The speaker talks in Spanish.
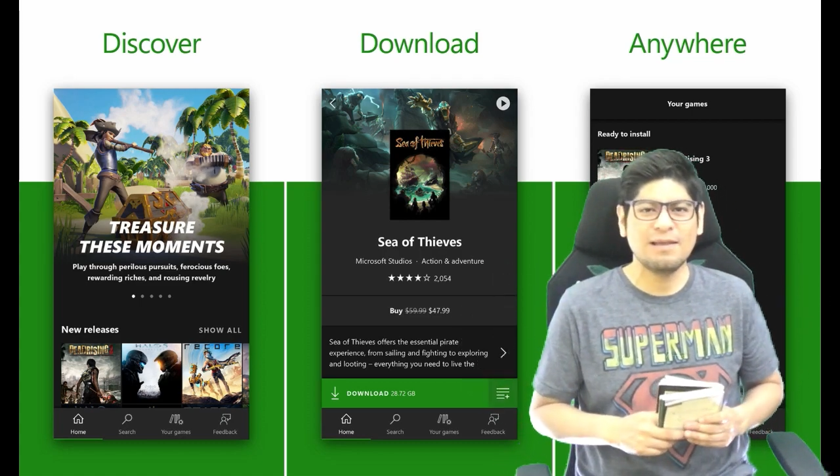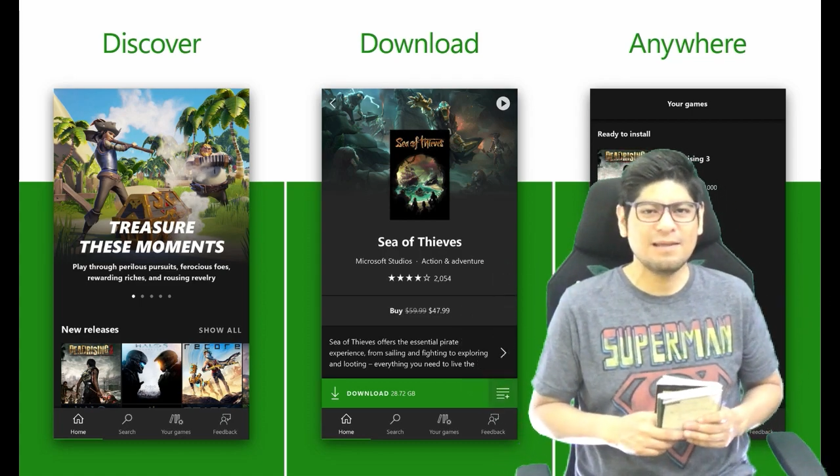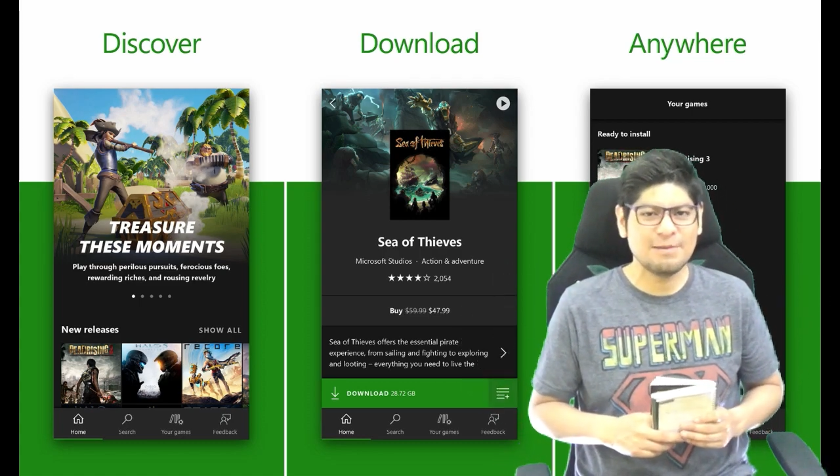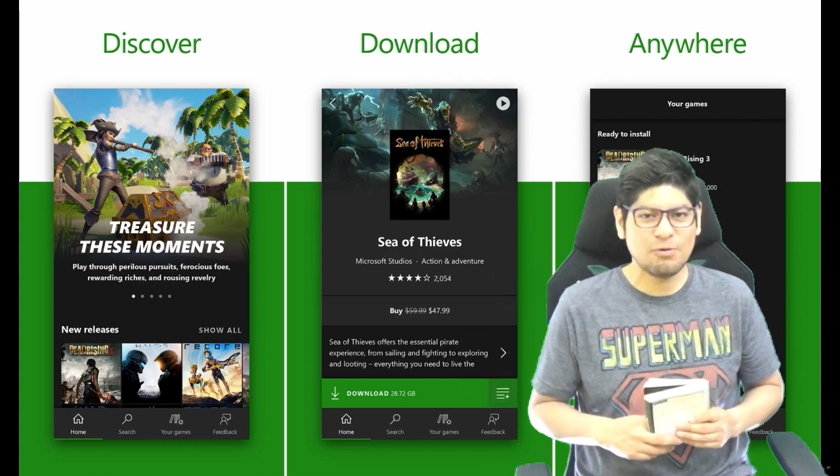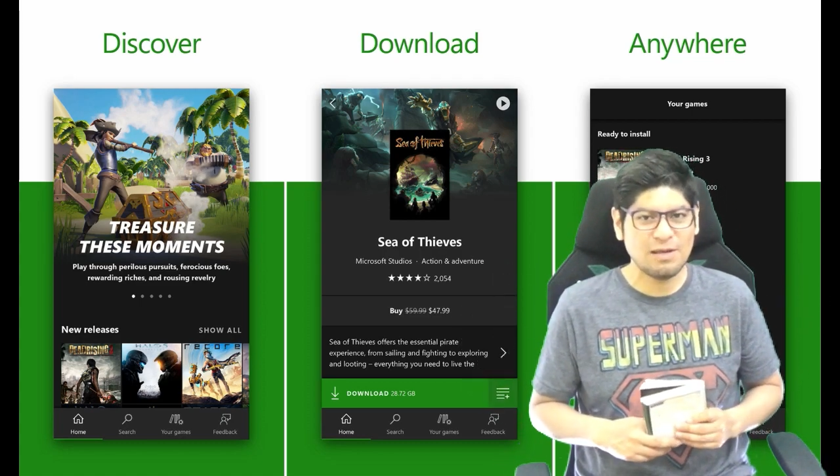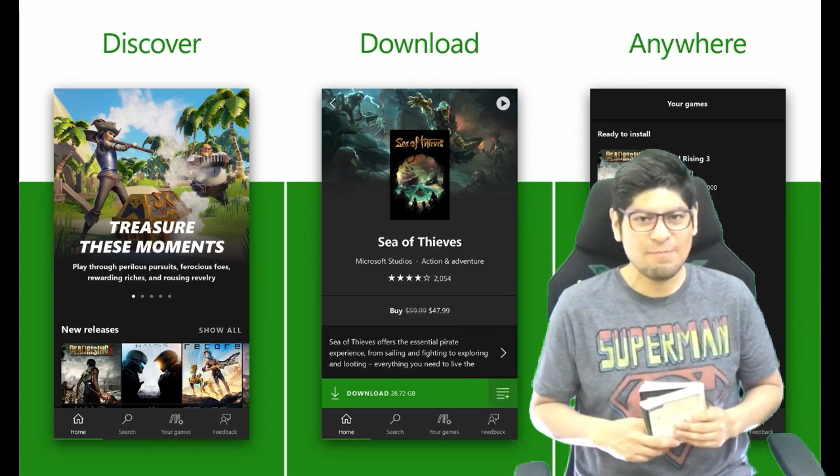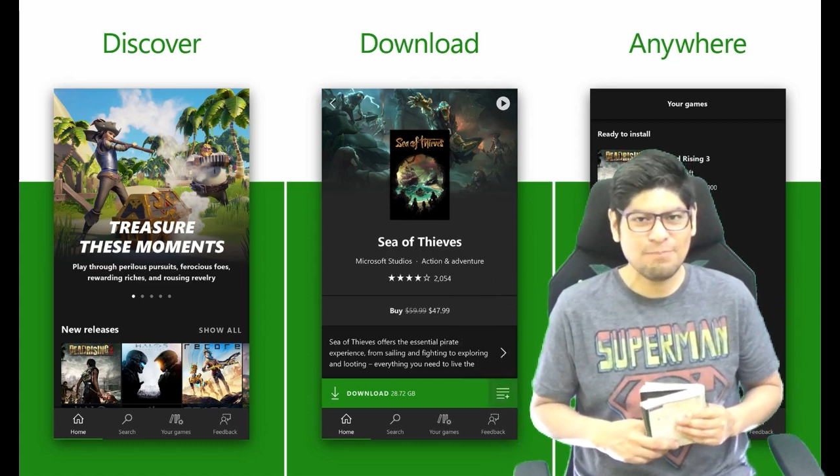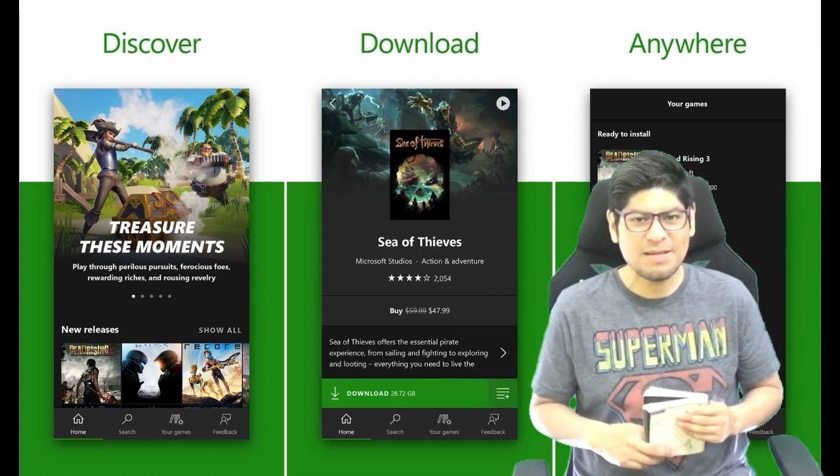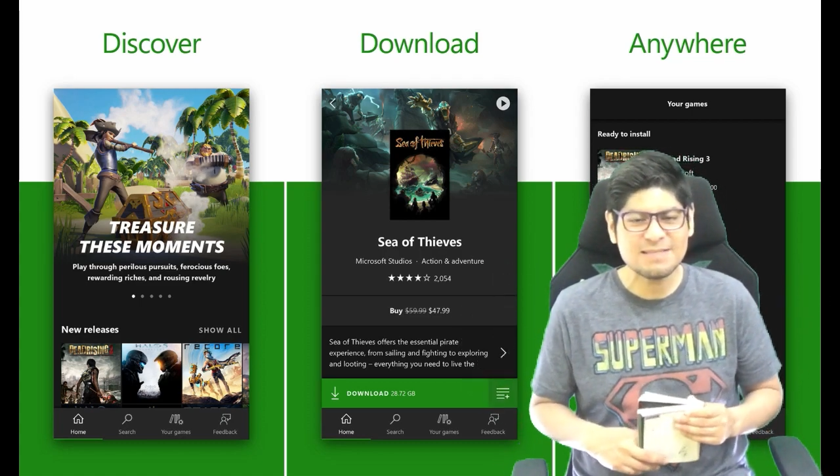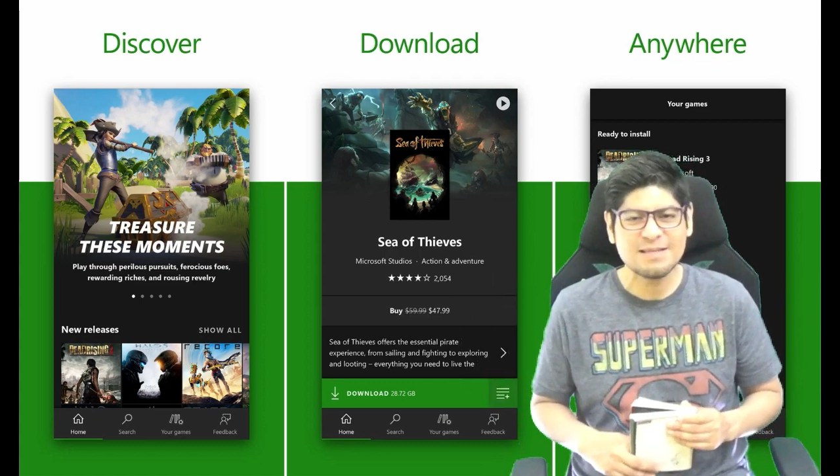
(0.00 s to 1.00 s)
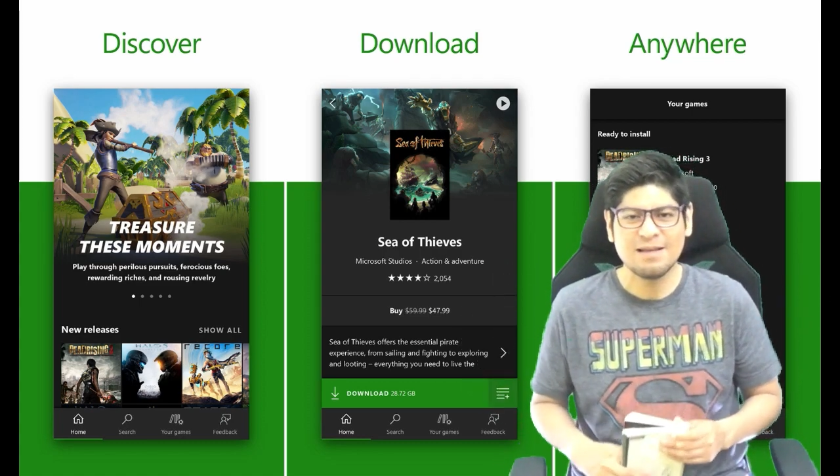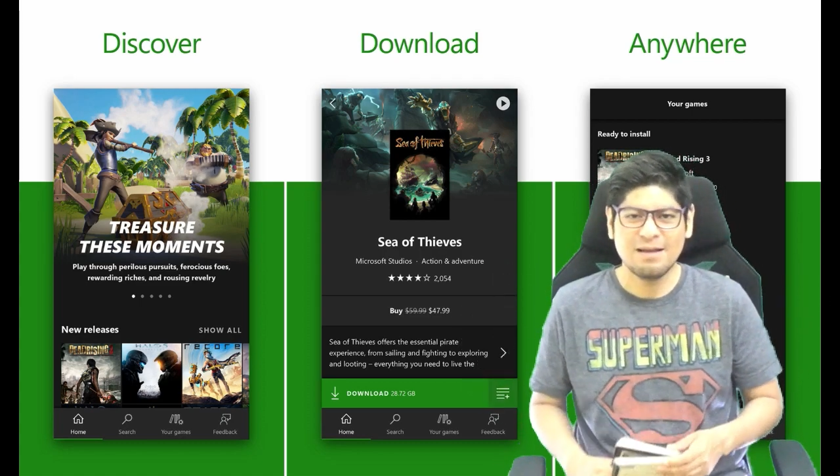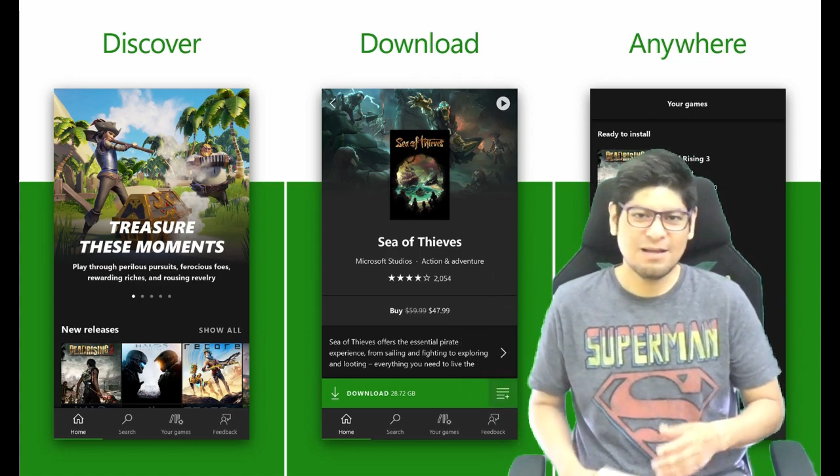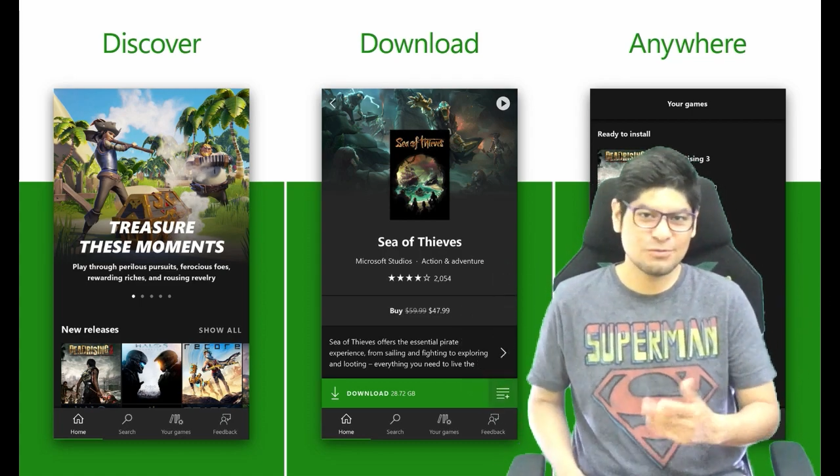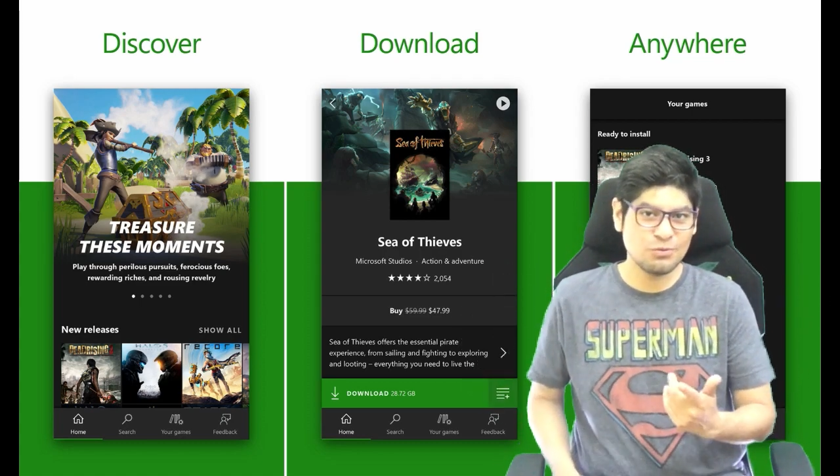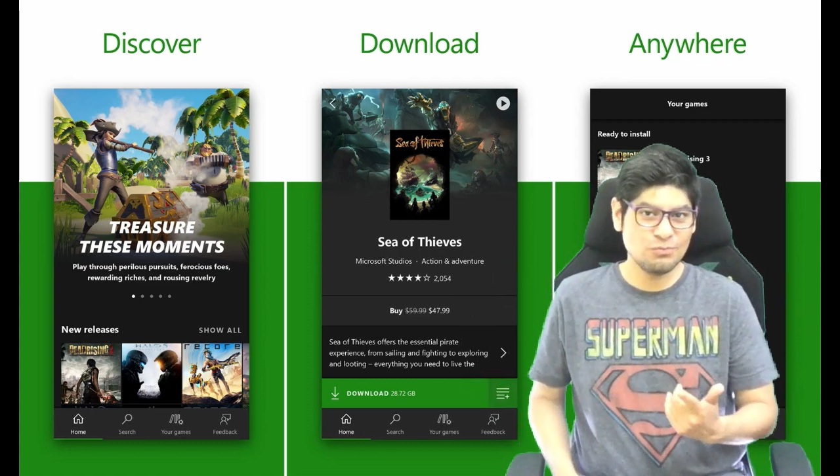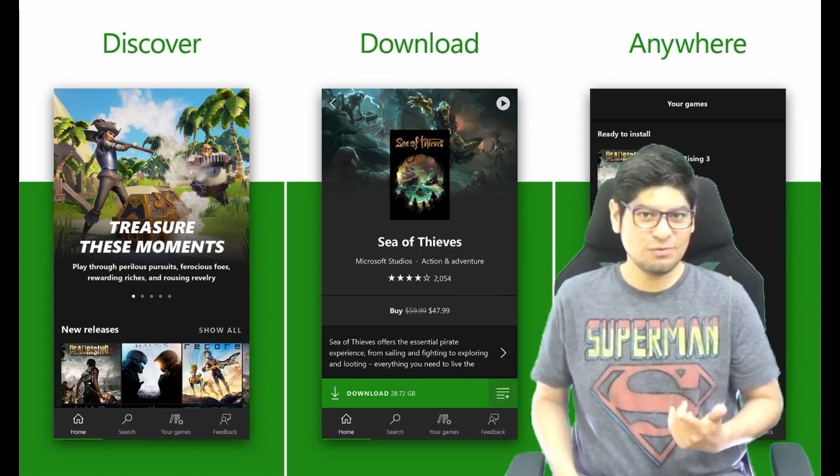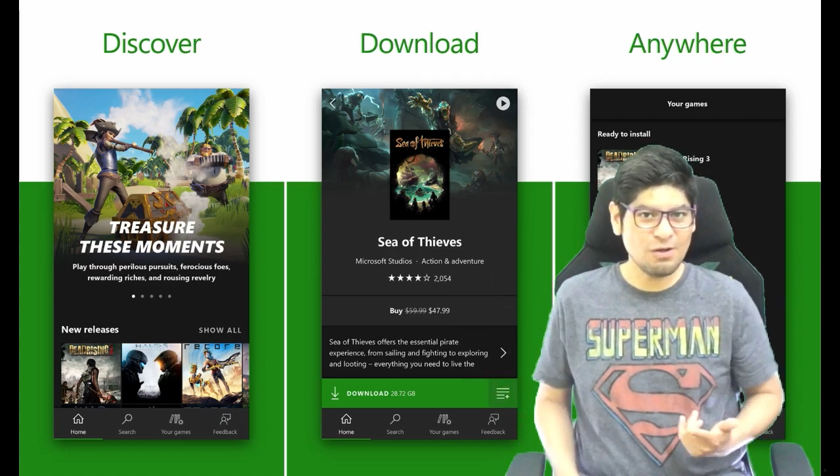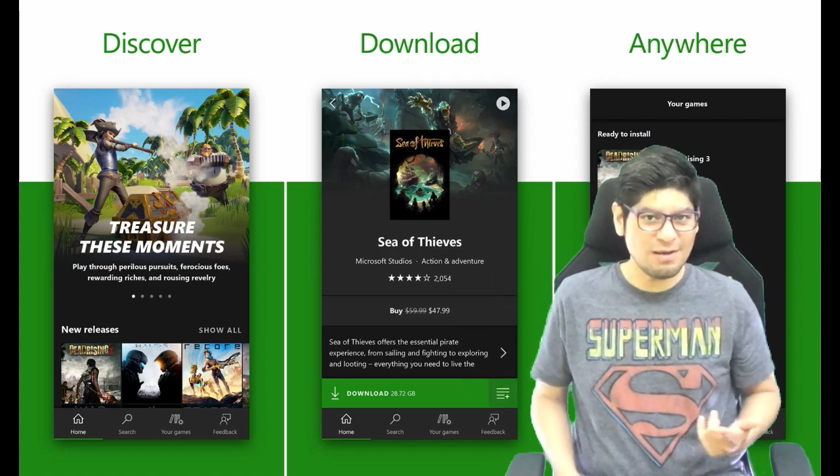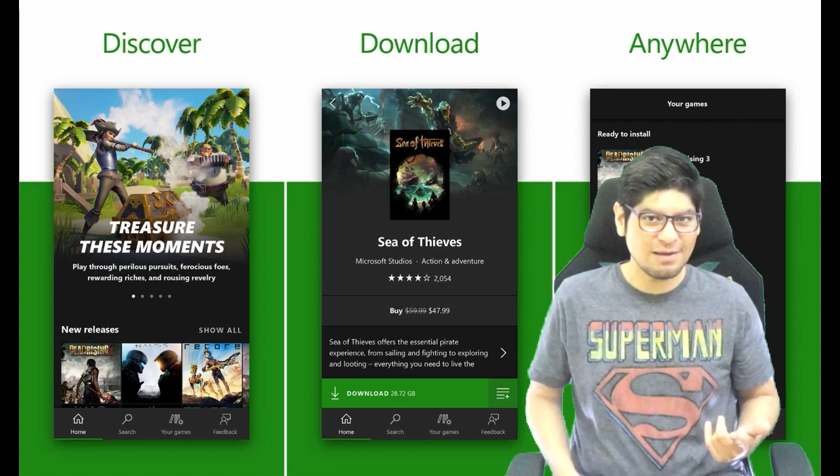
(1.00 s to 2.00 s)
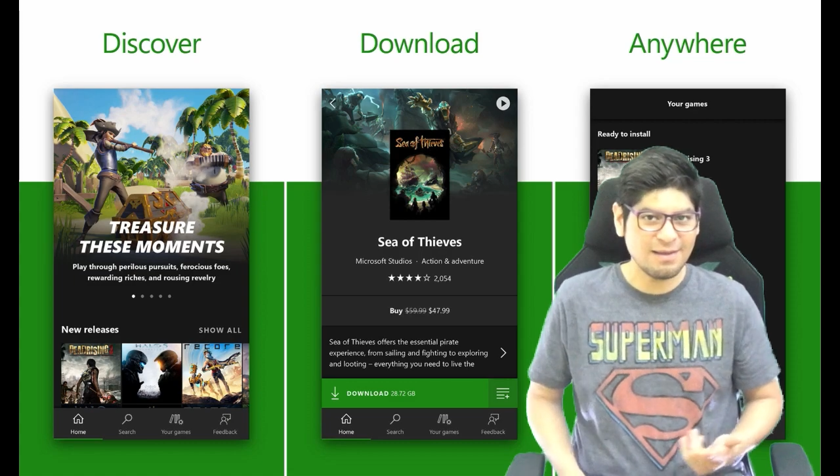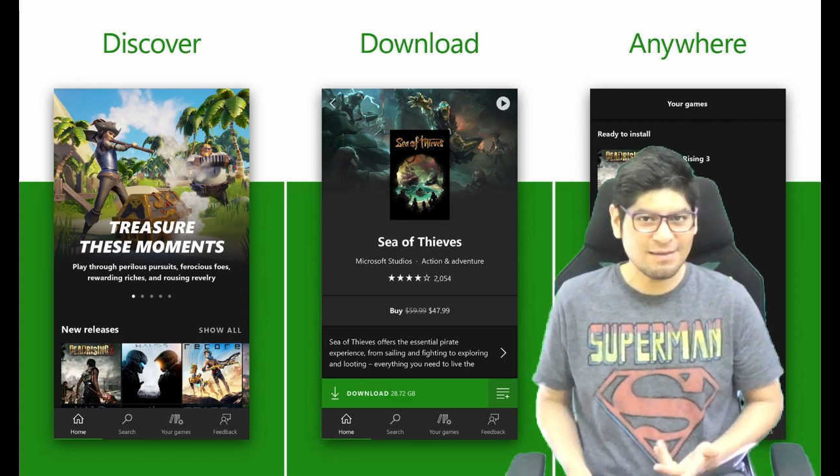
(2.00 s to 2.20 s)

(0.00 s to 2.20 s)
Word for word: en Xbox, Game Pass a solo un dólar,